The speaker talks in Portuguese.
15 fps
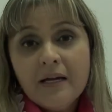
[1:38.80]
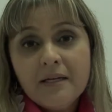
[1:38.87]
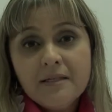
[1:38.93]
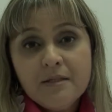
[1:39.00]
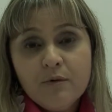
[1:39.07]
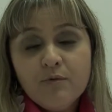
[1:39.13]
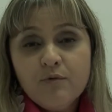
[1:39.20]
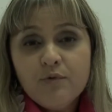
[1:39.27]
A
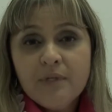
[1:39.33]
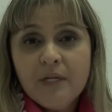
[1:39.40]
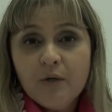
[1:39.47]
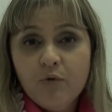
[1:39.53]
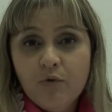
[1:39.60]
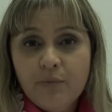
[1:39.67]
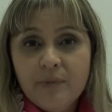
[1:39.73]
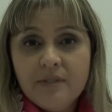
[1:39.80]
questão dos
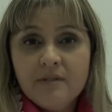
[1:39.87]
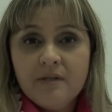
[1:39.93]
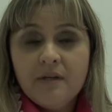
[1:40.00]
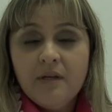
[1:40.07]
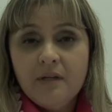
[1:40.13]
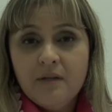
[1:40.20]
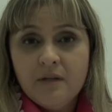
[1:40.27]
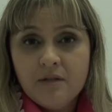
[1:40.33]
legumes
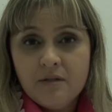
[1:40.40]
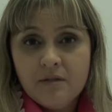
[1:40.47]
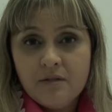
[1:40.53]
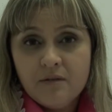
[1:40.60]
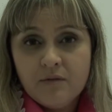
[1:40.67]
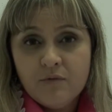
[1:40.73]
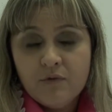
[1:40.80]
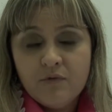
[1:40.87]
e
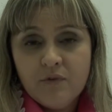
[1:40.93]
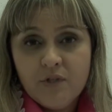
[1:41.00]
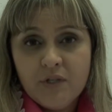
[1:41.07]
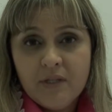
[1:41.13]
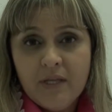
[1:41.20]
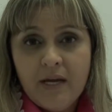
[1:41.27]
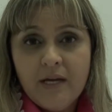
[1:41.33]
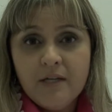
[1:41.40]
das, dos
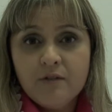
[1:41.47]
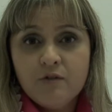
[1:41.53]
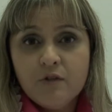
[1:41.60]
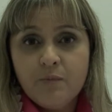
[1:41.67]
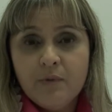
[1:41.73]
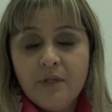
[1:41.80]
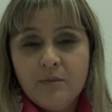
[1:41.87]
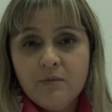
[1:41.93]
vegetais, nós
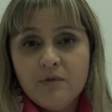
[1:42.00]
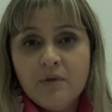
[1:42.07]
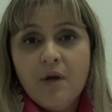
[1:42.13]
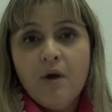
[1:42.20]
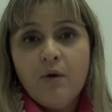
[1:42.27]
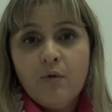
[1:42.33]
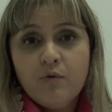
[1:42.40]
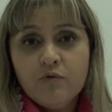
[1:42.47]
podemos
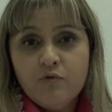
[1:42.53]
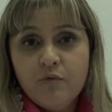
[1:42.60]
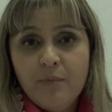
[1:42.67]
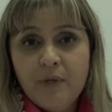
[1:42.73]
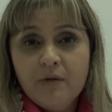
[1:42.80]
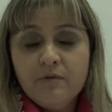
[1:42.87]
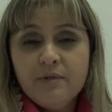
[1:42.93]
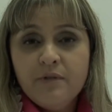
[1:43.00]

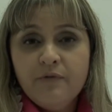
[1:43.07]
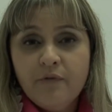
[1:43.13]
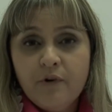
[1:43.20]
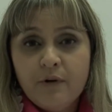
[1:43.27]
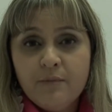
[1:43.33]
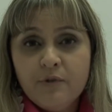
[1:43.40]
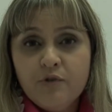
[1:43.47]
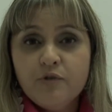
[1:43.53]
consumi-los em
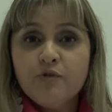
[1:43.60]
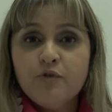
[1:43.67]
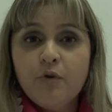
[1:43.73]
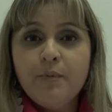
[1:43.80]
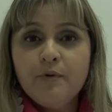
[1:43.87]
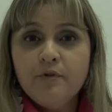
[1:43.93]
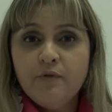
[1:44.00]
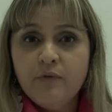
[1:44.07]
formas de
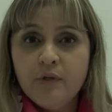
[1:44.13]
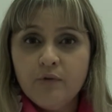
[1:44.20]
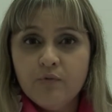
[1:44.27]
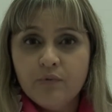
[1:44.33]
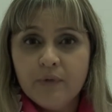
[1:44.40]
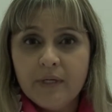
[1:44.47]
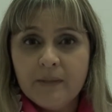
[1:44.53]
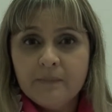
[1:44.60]
sopas de
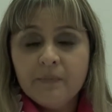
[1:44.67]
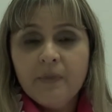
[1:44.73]
verdura.